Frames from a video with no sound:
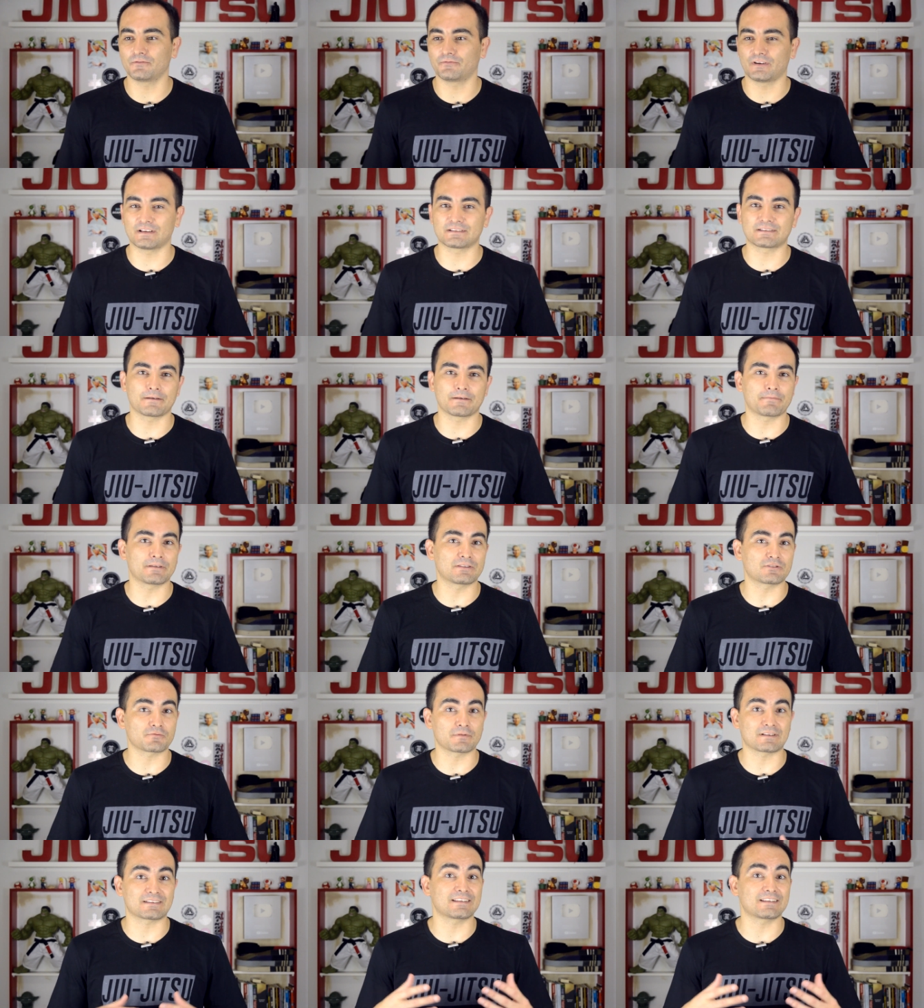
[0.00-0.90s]
fazem apenas
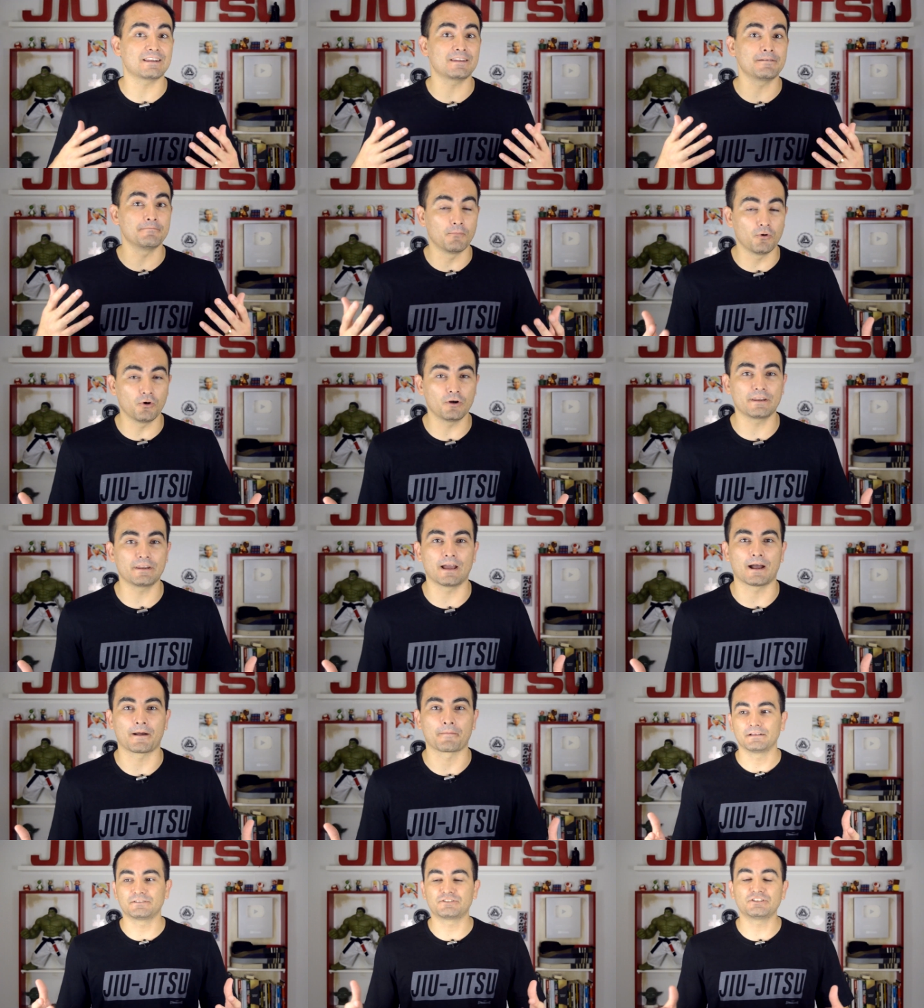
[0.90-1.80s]
uma
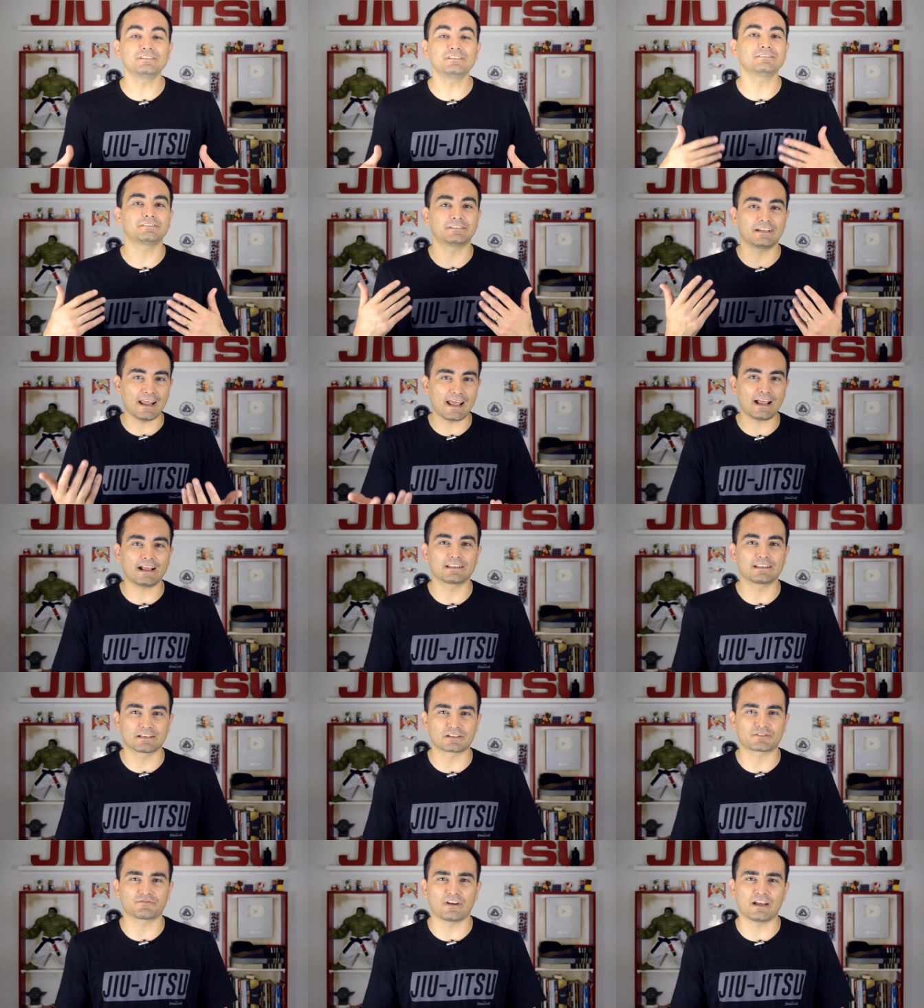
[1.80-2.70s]
cerimônia de entrega
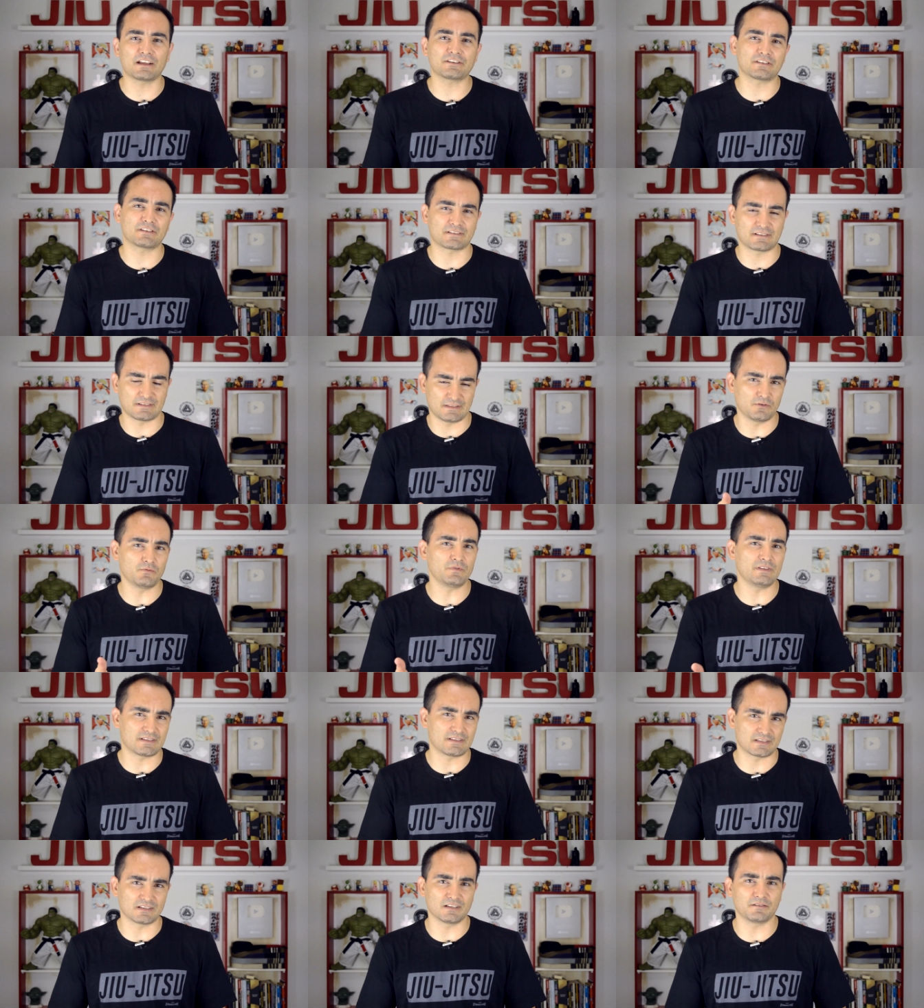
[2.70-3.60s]
das faixas e não um
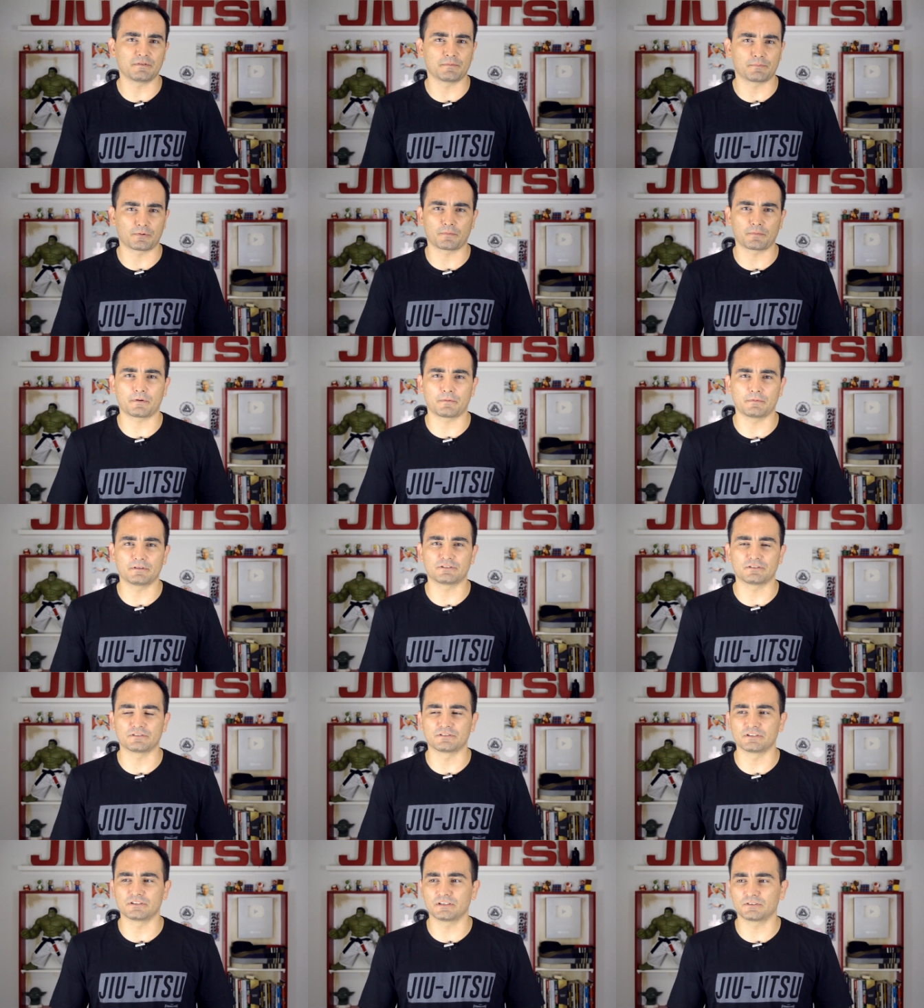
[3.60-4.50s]
exame propriamente
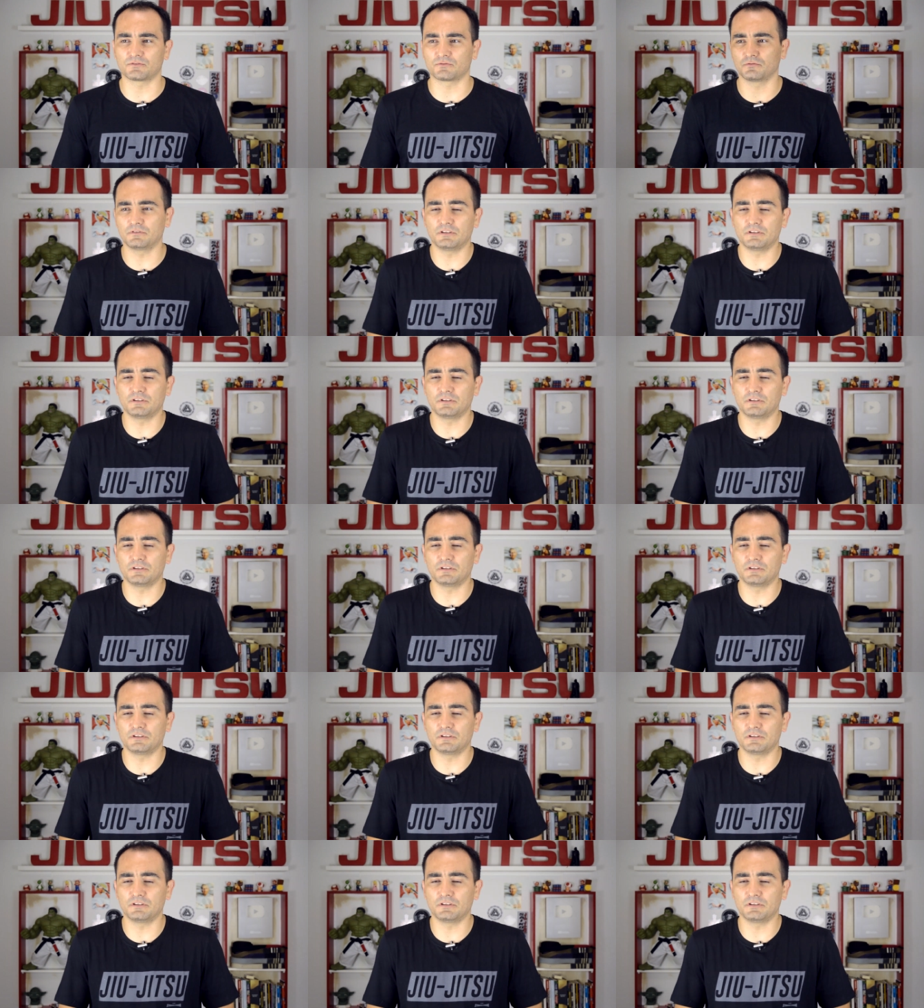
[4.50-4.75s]
dito.